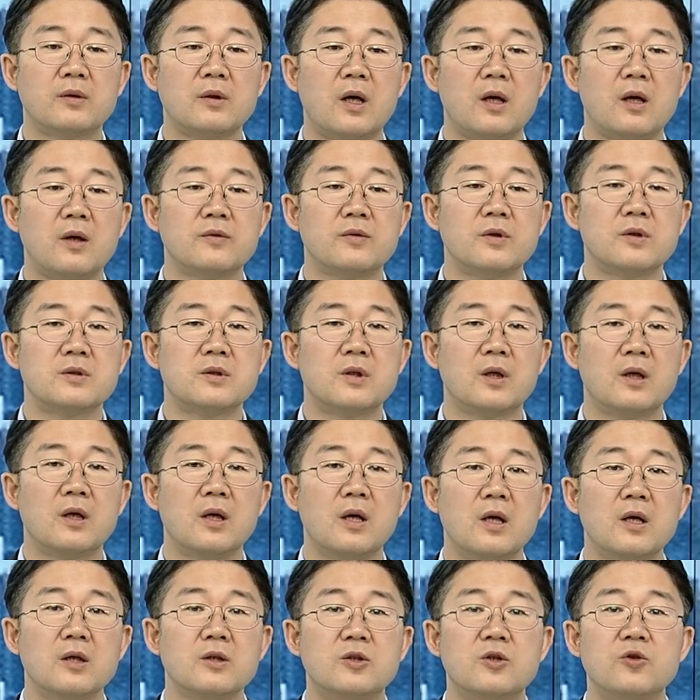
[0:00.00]
따라서 이제
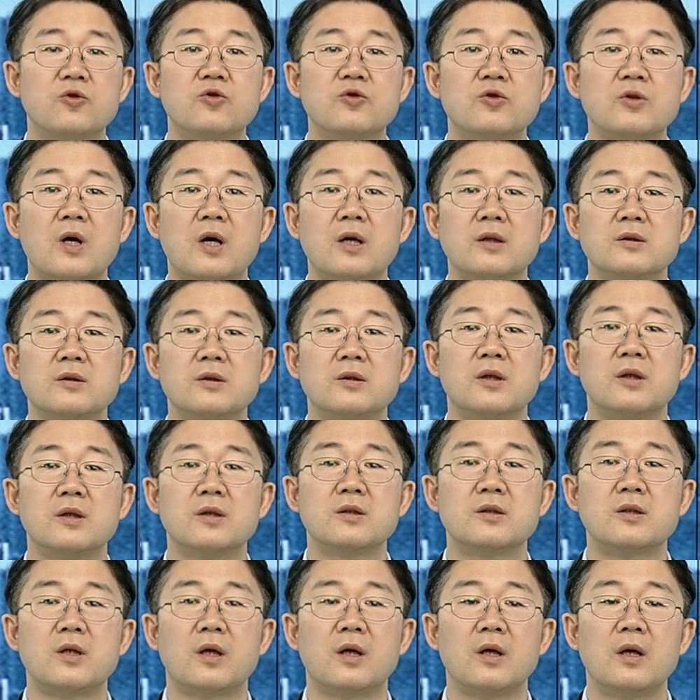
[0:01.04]
지주사들이
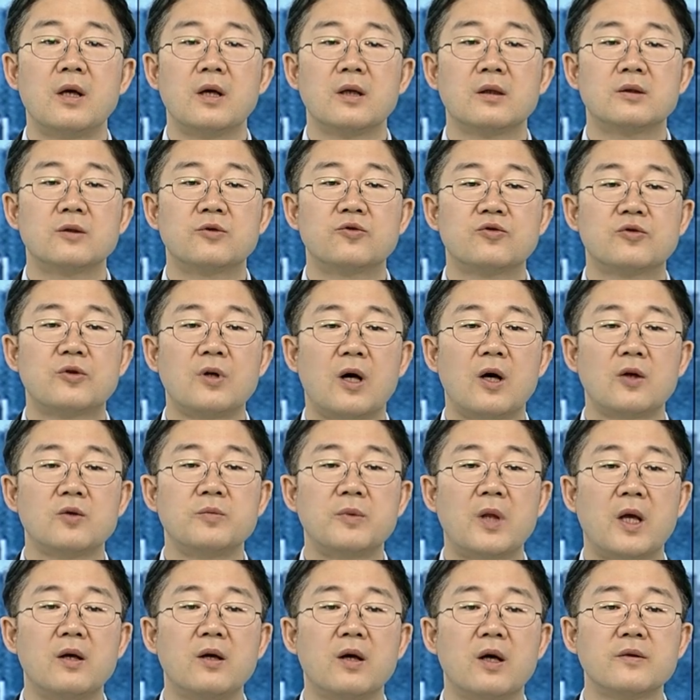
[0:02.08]
이제 그 주가가 좀
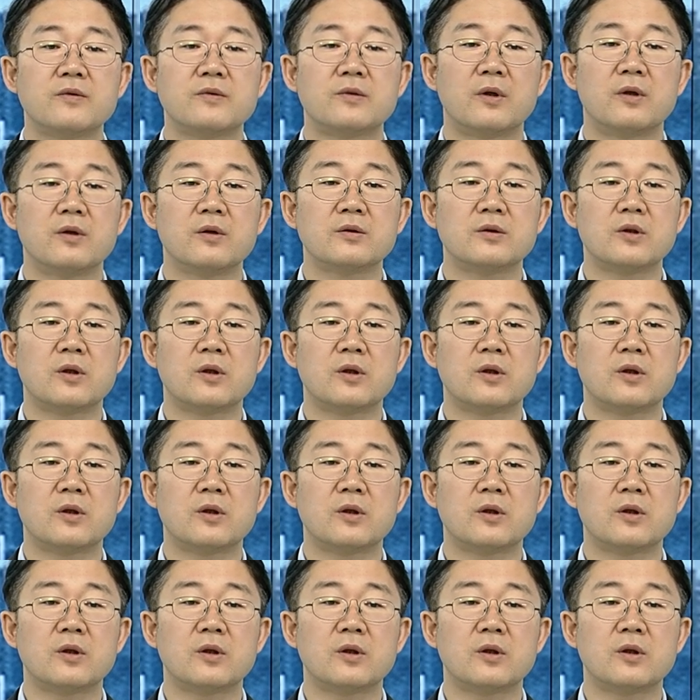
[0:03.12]
내려갔어요.